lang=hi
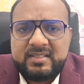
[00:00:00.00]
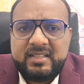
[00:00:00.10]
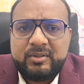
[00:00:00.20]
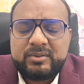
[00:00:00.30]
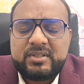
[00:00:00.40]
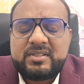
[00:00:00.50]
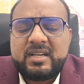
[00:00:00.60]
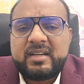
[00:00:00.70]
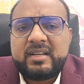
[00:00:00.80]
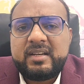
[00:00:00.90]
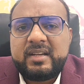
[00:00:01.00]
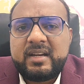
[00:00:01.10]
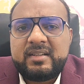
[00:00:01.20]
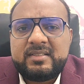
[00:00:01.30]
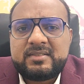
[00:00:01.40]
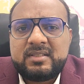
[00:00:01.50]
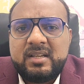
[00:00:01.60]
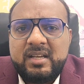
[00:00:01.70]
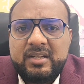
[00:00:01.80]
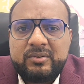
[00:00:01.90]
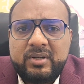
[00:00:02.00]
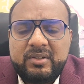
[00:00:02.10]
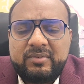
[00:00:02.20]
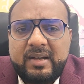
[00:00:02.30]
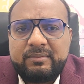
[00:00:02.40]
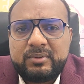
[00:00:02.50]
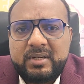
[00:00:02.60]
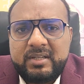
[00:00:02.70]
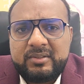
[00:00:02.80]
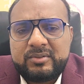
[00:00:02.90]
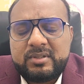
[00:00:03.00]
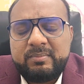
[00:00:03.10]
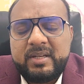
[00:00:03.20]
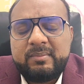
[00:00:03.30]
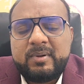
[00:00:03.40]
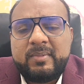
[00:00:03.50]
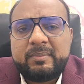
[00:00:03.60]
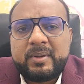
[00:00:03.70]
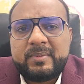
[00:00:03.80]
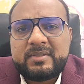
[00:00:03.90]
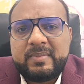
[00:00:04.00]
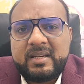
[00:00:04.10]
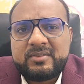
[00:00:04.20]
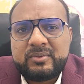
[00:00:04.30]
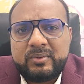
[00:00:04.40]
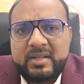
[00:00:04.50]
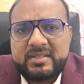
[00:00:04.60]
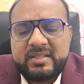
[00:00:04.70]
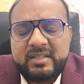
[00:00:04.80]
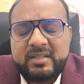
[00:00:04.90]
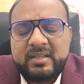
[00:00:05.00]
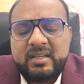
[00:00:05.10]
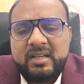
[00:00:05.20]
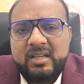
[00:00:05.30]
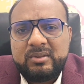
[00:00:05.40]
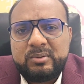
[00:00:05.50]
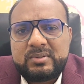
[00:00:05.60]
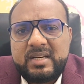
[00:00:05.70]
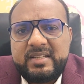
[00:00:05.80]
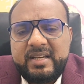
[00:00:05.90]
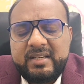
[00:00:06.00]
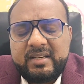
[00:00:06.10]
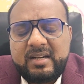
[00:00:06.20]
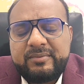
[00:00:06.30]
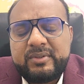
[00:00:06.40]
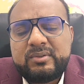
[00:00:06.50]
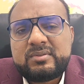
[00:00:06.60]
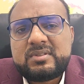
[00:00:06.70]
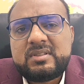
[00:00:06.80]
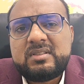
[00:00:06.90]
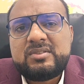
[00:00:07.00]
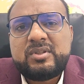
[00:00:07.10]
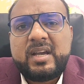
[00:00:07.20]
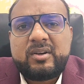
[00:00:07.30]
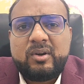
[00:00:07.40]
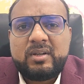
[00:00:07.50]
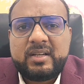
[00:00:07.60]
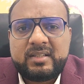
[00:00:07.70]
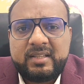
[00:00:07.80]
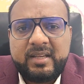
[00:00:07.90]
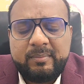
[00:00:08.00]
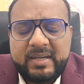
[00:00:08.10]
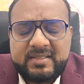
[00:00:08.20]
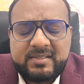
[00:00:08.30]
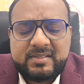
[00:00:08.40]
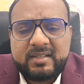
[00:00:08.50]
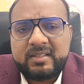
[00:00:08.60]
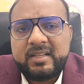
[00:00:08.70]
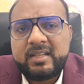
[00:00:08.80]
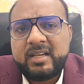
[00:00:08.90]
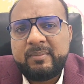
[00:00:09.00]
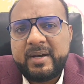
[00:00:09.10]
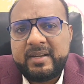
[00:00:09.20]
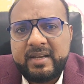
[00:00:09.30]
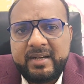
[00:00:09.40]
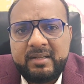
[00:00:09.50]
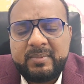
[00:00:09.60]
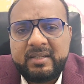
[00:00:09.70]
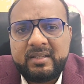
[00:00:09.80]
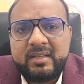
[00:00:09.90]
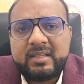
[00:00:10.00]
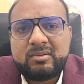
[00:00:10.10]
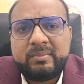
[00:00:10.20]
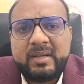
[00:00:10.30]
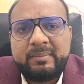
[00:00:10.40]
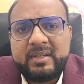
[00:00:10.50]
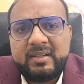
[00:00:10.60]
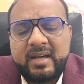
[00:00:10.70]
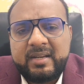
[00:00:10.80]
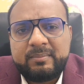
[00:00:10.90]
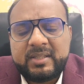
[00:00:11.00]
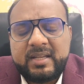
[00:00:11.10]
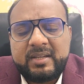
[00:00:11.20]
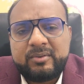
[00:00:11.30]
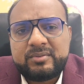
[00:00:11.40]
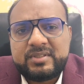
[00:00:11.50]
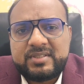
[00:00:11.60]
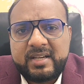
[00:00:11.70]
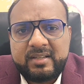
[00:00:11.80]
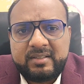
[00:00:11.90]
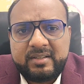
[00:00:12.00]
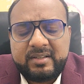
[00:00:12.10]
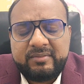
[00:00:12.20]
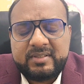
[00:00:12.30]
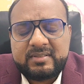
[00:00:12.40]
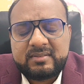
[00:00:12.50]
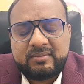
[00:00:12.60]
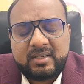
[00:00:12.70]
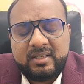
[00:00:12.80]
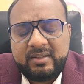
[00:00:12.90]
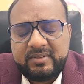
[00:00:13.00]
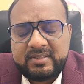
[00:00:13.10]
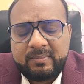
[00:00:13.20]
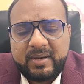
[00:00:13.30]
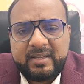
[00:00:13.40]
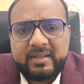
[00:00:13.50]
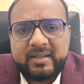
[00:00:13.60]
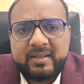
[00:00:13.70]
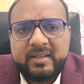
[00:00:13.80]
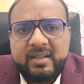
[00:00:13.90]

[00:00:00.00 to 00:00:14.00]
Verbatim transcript: इसलिए कोशिश क्या करें कि एटलीस्ट ट्वेंटी फाइव टू थर्टी थाउजेंड मिनिमम आपके पास बैलेंस होना चाहिए दूसरा ये है कि काफ़ी दोस्त जो है कॉल करते हैं मैसेज करते हैं कि हमारी आईडी बन गई है तो हमें अभी डायरेक्ट बताएं कौन सी शेंगन कंट्री के लिए वीज़ा अप्लाई करें